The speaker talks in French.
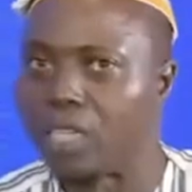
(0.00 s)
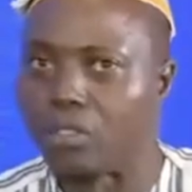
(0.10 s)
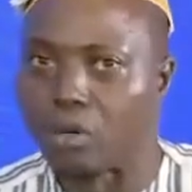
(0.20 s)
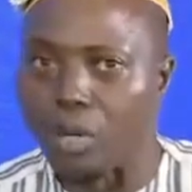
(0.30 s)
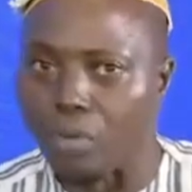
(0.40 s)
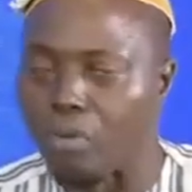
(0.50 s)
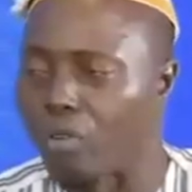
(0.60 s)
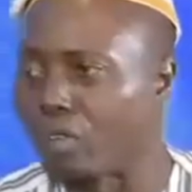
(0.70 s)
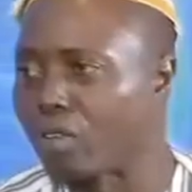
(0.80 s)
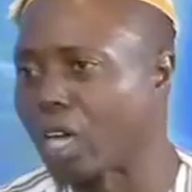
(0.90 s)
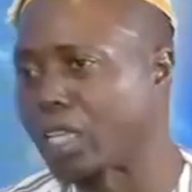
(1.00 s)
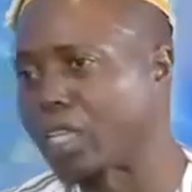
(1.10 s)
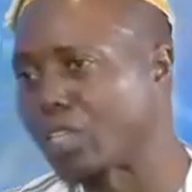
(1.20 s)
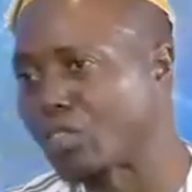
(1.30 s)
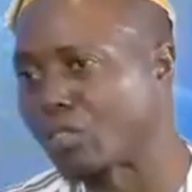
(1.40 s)
de répondre à
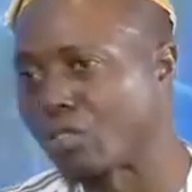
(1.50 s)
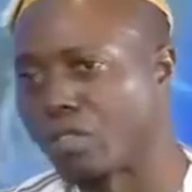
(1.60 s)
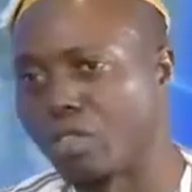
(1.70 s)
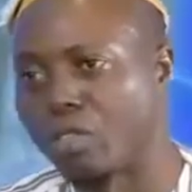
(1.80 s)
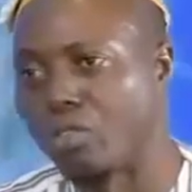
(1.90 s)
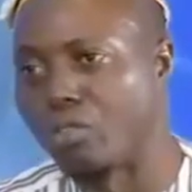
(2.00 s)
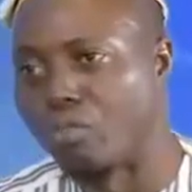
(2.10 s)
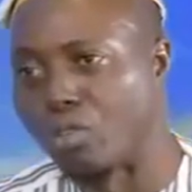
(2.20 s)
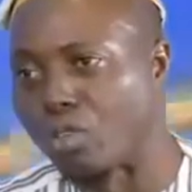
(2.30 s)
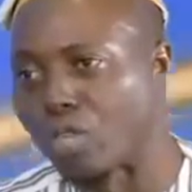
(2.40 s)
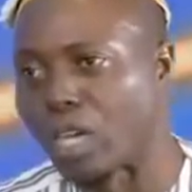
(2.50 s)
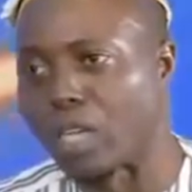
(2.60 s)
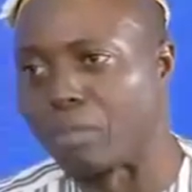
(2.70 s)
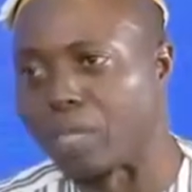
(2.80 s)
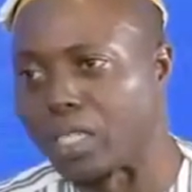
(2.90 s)
des questions de besoins
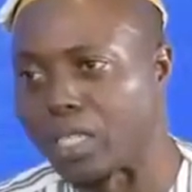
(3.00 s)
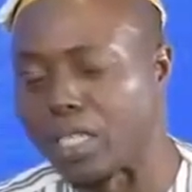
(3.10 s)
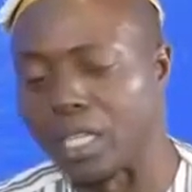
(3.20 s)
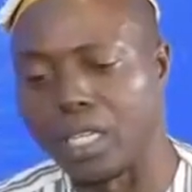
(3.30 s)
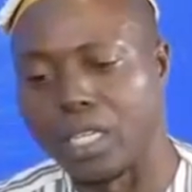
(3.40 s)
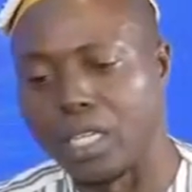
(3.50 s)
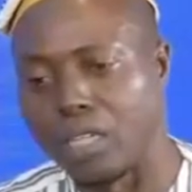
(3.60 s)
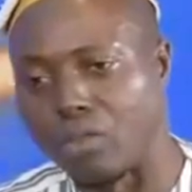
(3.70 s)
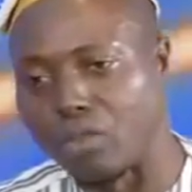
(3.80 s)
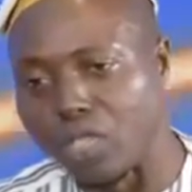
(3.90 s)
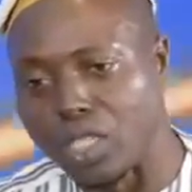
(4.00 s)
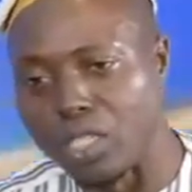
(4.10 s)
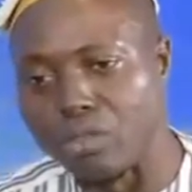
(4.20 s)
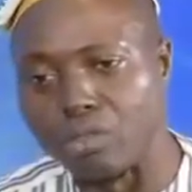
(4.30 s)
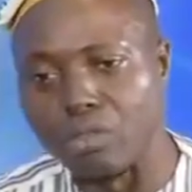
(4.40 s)
alimentaires et aussi
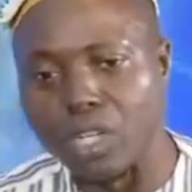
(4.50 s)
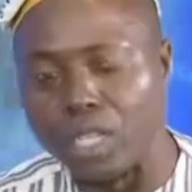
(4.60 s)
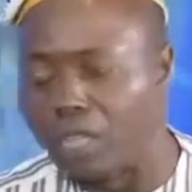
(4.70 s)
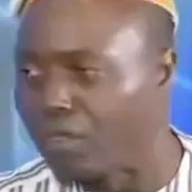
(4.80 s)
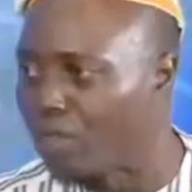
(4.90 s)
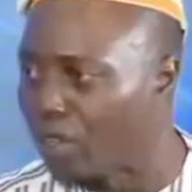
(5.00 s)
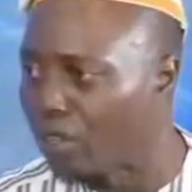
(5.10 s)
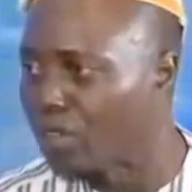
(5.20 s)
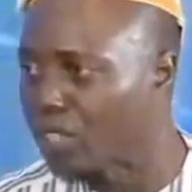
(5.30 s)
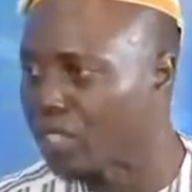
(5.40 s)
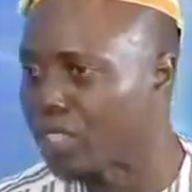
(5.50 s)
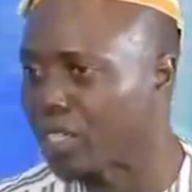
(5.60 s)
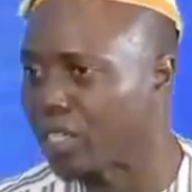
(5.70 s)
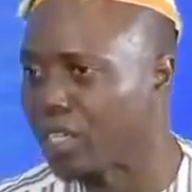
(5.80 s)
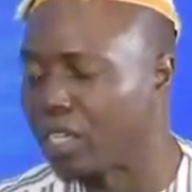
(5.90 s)
d'aller vers
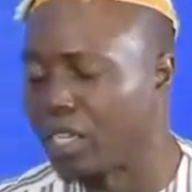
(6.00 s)
l'essentiel.